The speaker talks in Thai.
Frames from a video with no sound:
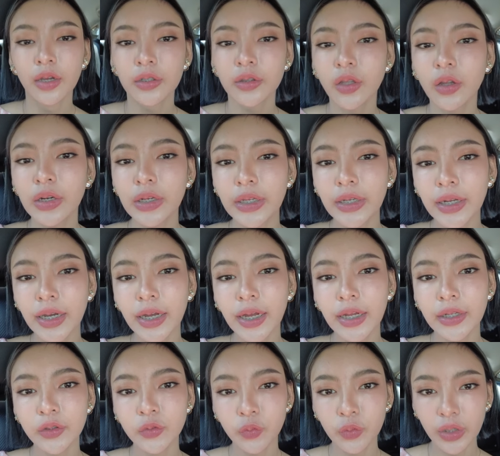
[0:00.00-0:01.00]
ตอนนี้นะคะ
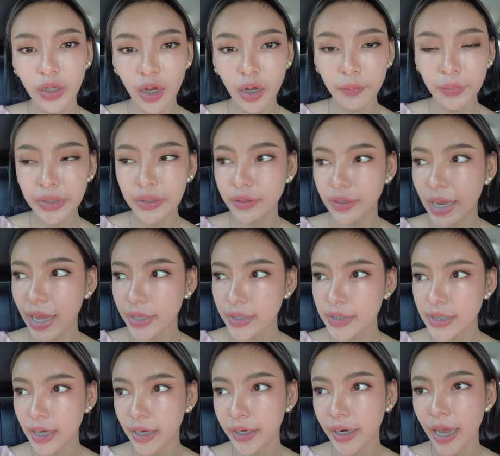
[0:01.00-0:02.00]
จูนก็มาถึงร้าน
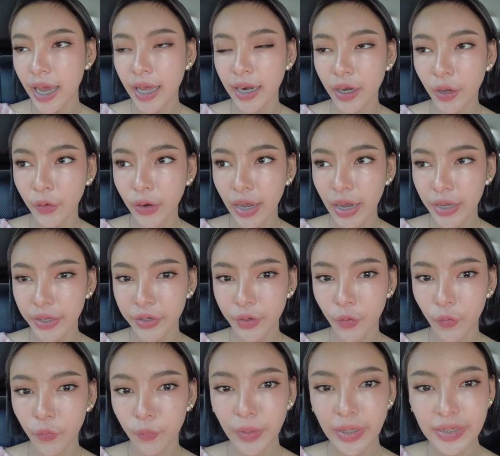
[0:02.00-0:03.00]
สังฆทานแล้วนะคะเดี๋
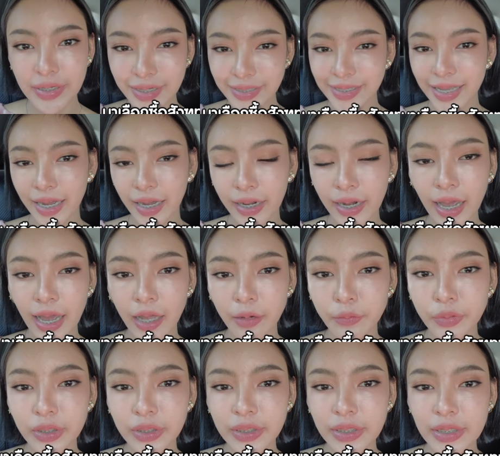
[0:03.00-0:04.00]
ยวไปเลือกสังฆทาน
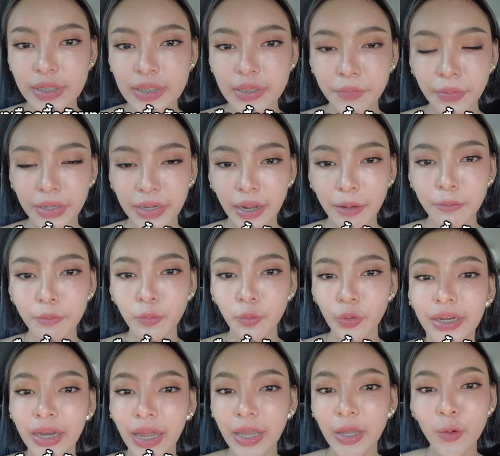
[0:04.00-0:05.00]
เพื่อที่จะไปทำบุ
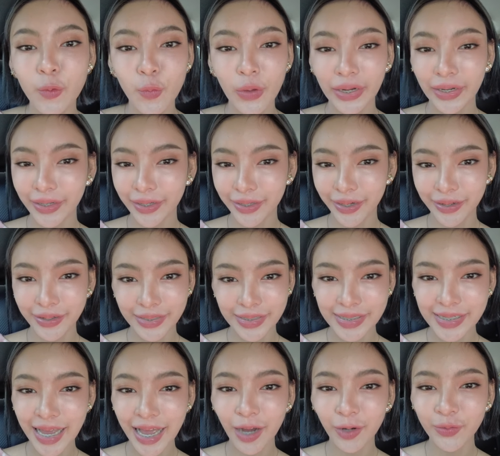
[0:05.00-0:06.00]
ญในวันเกิด
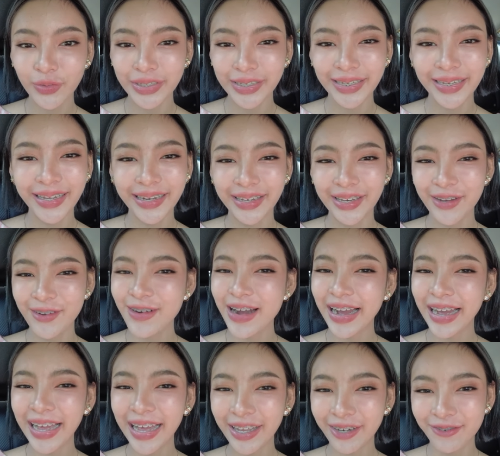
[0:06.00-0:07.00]
เช้านี้กันดีกว่า
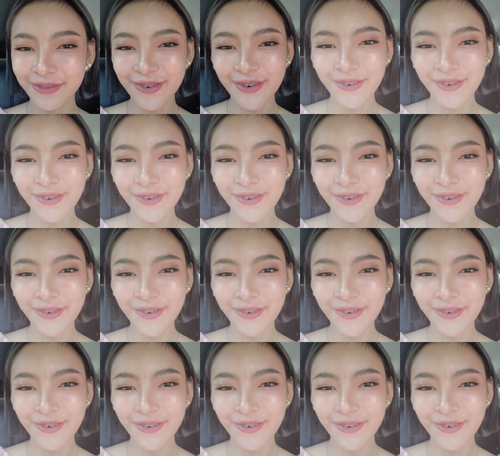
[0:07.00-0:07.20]
ค่ะทุก